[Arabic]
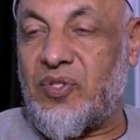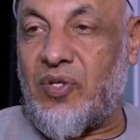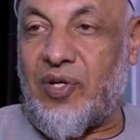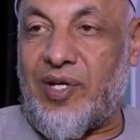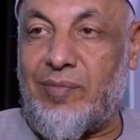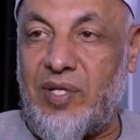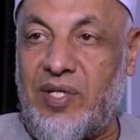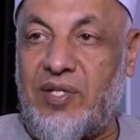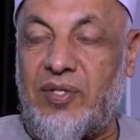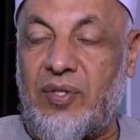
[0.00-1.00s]
الرمل
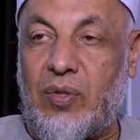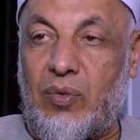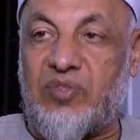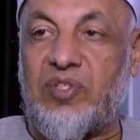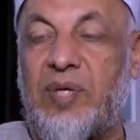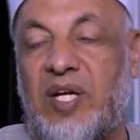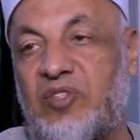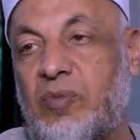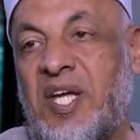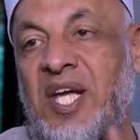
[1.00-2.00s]
او الطباع
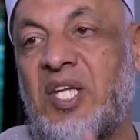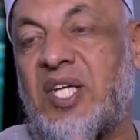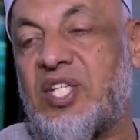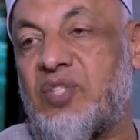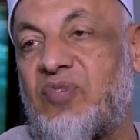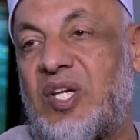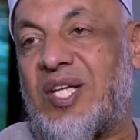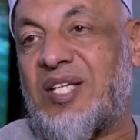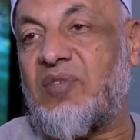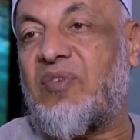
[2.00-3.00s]
الطباع يعني كشف
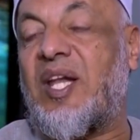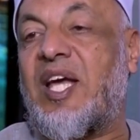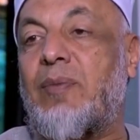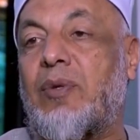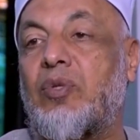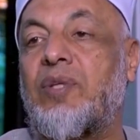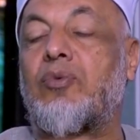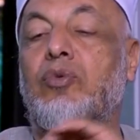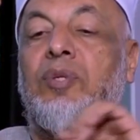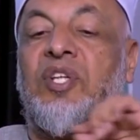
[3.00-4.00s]
الكتف الايمن وده
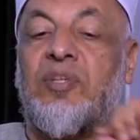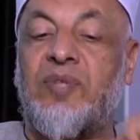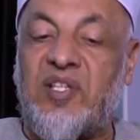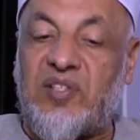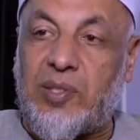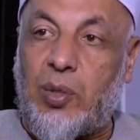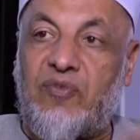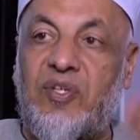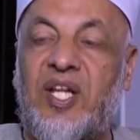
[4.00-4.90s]
بيكون من عند بدايه الطواف